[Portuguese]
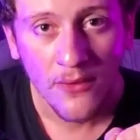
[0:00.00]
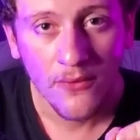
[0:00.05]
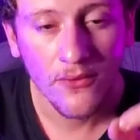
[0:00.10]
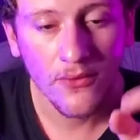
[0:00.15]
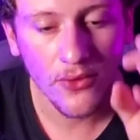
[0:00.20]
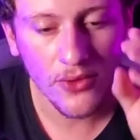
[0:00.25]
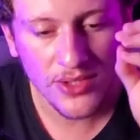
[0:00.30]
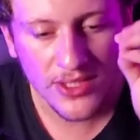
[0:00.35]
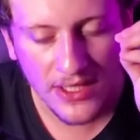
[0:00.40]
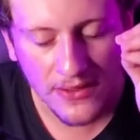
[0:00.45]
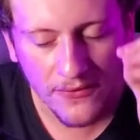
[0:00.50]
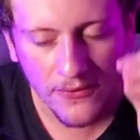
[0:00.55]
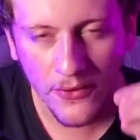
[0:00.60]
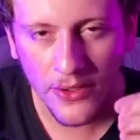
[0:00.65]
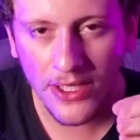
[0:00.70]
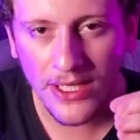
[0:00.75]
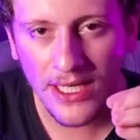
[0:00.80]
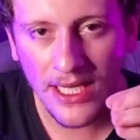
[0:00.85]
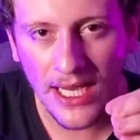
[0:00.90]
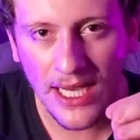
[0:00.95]
Você
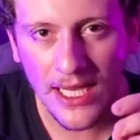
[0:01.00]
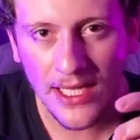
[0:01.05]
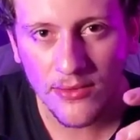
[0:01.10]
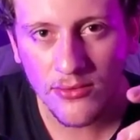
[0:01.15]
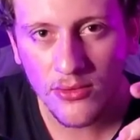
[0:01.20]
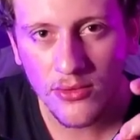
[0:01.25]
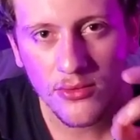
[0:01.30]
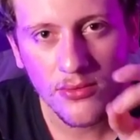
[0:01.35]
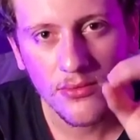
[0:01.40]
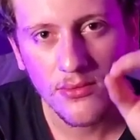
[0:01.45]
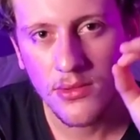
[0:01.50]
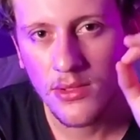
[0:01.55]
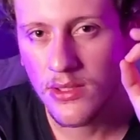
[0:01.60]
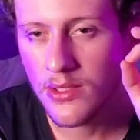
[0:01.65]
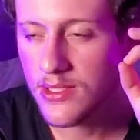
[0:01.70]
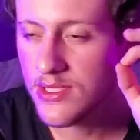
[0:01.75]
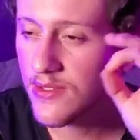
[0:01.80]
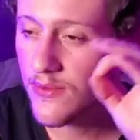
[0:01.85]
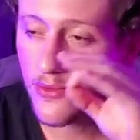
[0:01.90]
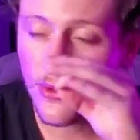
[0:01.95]
foi guiado,
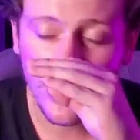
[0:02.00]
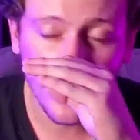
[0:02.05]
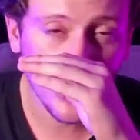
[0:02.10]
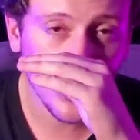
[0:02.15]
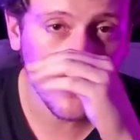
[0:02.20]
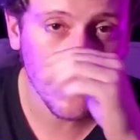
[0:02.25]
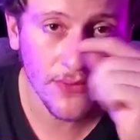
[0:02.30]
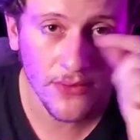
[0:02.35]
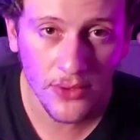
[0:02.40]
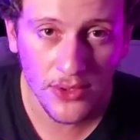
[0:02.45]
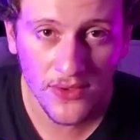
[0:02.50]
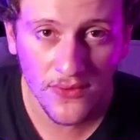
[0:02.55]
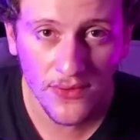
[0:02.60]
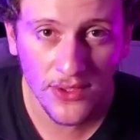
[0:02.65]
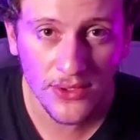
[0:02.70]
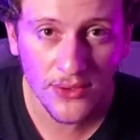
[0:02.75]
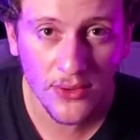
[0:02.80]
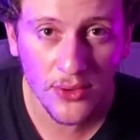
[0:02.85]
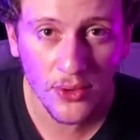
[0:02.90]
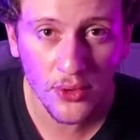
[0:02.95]
e se você já viu outros
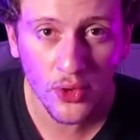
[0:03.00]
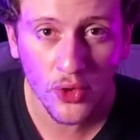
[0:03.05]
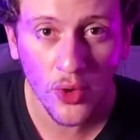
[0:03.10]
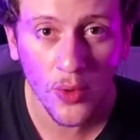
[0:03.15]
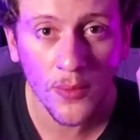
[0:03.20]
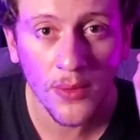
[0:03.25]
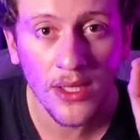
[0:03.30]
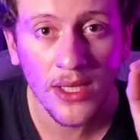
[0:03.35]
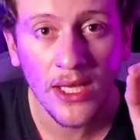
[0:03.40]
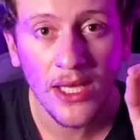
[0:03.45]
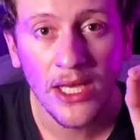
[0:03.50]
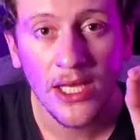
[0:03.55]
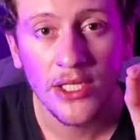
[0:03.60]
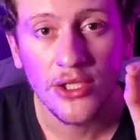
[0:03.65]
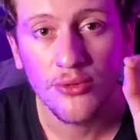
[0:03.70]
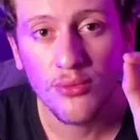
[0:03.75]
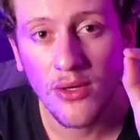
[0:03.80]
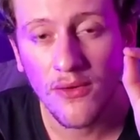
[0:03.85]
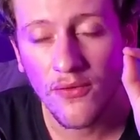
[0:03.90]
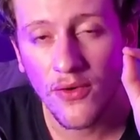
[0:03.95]
vídeos no YouTube,
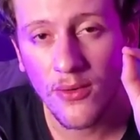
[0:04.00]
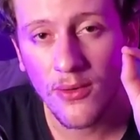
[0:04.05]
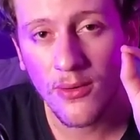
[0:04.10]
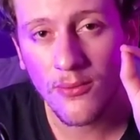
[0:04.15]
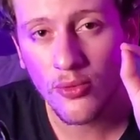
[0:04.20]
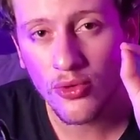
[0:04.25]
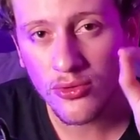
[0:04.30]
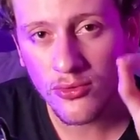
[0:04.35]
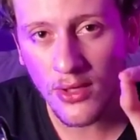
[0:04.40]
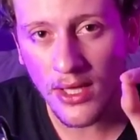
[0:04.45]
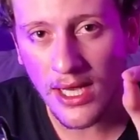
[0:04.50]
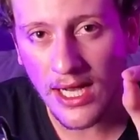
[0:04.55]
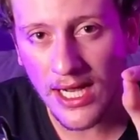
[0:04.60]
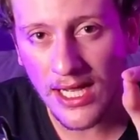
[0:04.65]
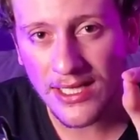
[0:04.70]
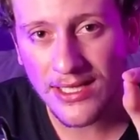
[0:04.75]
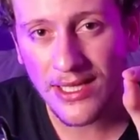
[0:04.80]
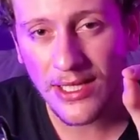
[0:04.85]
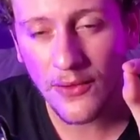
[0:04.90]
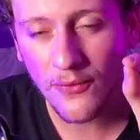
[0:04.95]
de uma forma muito
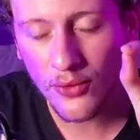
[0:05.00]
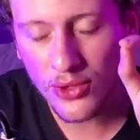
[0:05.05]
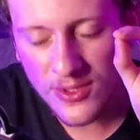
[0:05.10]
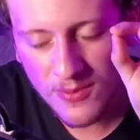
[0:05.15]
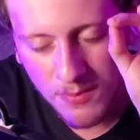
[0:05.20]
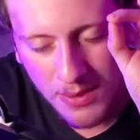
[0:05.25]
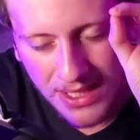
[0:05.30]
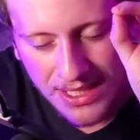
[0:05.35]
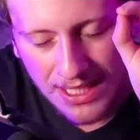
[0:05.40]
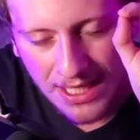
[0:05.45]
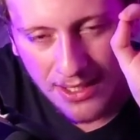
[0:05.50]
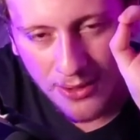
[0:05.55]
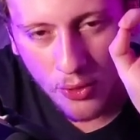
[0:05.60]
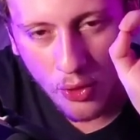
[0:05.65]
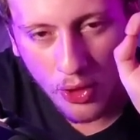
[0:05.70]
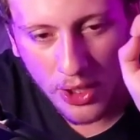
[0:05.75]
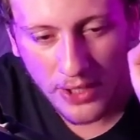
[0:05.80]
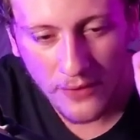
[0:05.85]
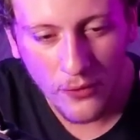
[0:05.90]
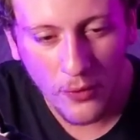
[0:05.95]
errada, e eu vou te explicar
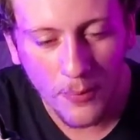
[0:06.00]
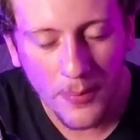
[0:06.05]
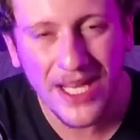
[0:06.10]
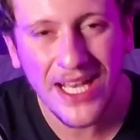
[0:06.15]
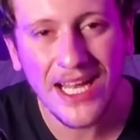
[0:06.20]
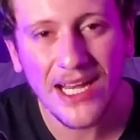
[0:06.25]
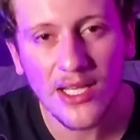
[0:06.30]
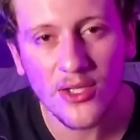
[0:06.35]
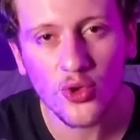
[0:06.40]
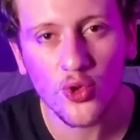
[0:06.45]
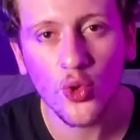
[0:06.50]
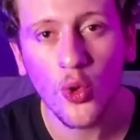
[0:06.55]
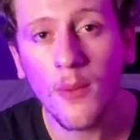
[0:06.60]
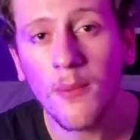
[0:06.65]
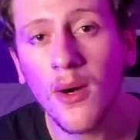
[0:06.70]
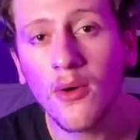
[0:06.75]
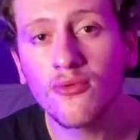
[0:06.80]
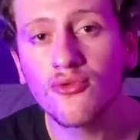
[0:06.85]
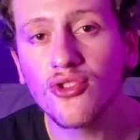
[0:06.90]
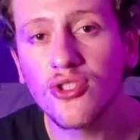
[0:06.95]
agora. Eu vou pegar na sua
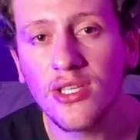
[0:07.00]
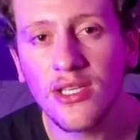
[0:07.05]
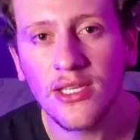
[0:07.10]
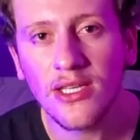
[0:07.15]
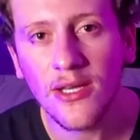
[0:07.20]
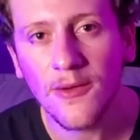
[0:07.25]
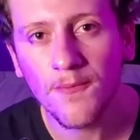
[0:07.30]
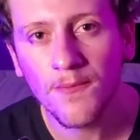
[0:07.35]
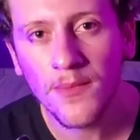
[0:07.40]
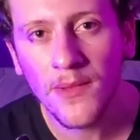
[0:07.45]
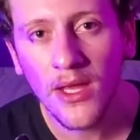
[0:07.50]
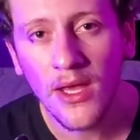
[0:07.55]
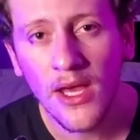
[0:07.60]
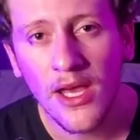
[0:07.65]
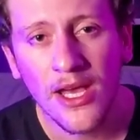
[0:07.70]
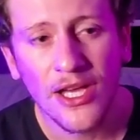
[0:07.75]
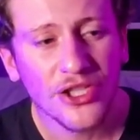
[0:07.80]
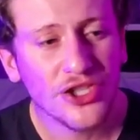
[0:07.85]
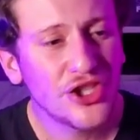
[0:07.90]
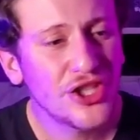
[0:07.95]
mãozinha
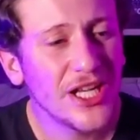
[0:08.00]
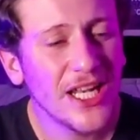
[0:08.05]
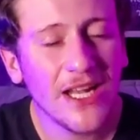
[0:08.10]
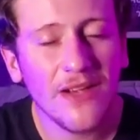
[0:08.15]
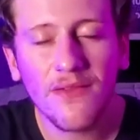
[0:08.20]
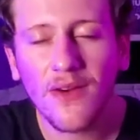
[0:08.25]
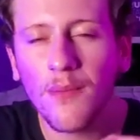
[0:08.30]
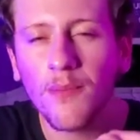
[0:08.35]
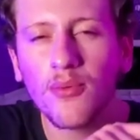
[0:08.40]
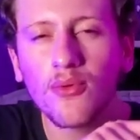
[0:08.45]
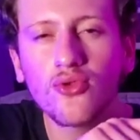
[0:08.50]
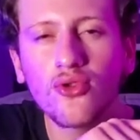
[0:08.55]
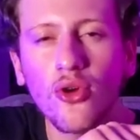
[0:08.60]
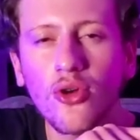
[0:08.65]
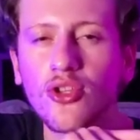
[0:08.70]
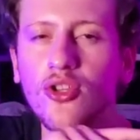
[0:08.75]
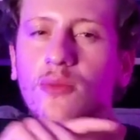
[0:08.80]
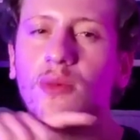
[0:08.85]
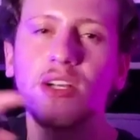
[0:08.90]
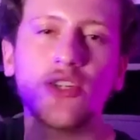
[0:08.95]
te levar por
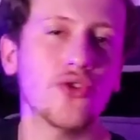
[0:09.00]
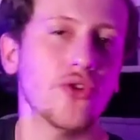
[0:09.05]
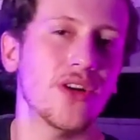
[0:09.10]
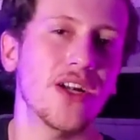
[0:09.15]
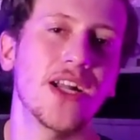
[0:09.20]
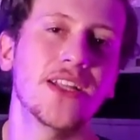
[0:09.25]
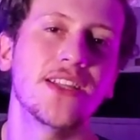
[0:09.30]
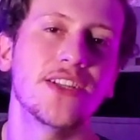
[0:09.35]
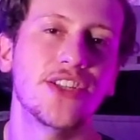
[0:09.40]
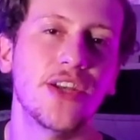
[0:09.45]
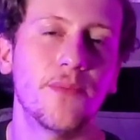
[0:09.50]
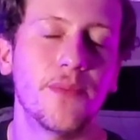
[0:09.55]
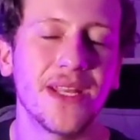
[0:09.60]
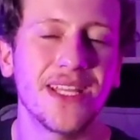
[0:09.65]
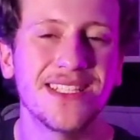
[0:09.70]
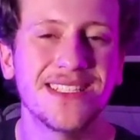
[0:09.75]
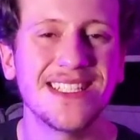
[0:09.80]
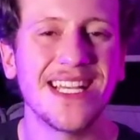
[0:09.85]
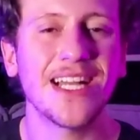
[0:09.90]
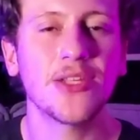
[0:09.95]
toda uma jornada de
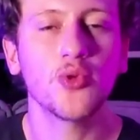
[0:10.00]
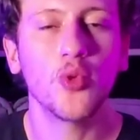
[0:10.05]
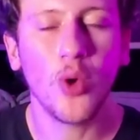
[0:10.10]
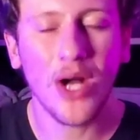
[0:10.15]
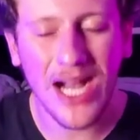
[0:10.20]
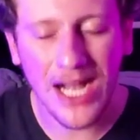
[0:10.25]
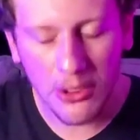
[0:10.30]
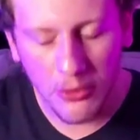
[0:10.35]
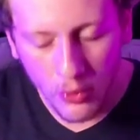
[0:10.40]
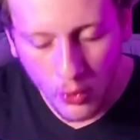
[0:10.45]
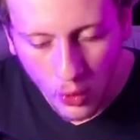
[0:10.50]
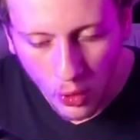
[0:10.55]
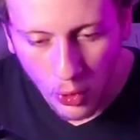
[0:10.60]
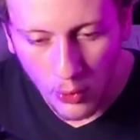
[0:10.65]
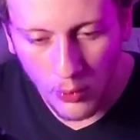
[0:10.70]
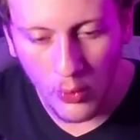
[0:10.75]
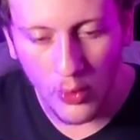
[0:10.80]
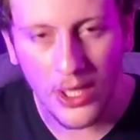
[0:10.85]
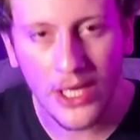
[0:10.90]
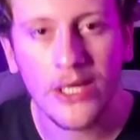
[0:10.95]
aprendizado a
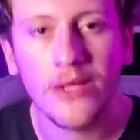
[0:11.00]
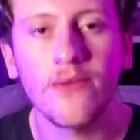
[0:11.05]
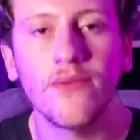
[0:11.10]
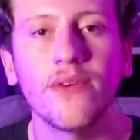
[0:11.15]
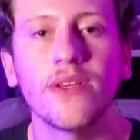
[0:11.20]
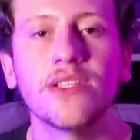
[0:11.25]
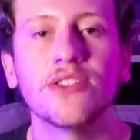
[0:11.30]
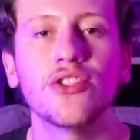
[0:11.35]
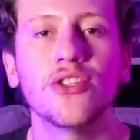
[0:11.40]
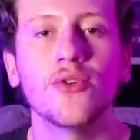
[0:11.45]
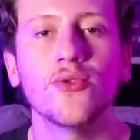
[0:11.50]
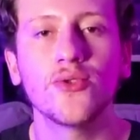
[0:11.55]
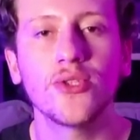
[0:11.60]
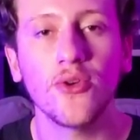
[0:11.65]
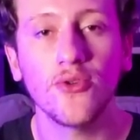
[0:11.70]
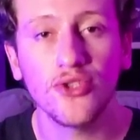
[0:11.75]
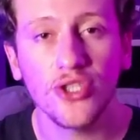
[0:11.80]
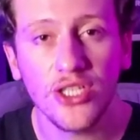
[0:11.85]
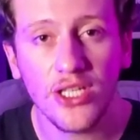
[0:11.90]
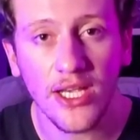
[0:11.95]
como a investir o
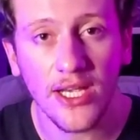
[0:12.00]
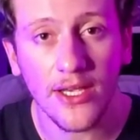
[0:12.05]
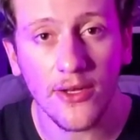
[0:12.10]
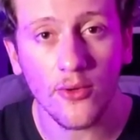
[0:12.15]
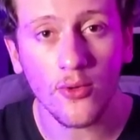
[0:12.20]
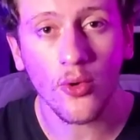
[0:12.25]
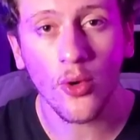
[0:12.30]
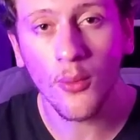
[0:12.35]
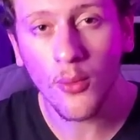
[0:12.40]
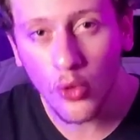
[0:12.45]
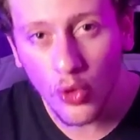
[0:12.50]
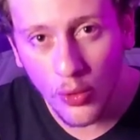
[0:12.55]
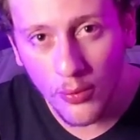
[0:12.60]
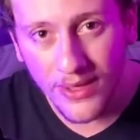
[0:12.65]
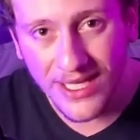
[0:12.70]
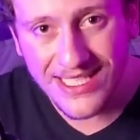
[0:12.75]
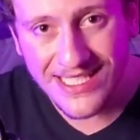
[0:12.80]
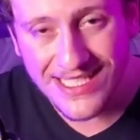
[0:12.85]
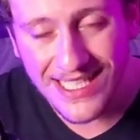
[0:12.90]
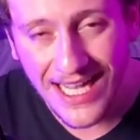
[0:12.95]
seu dinheiro, como
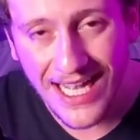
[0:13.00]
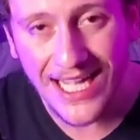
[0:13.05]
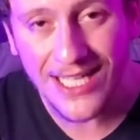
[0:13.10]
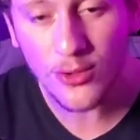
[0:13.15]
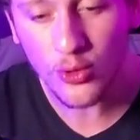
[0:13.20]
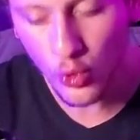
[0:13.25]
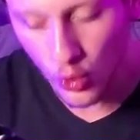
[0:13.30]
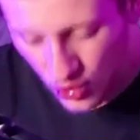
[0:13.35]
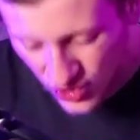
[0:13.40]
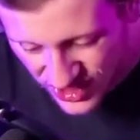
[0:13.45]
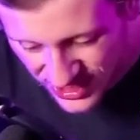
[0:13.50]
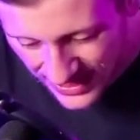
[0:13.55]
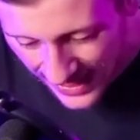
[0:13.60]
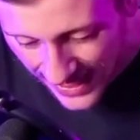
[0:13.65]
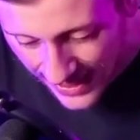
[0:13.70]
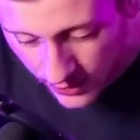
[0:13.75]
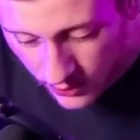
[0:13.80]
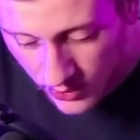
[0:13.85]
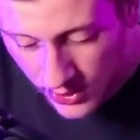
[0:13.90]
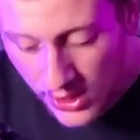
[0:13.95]
começar do
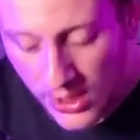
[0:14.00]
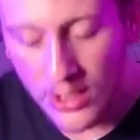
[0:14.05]
zero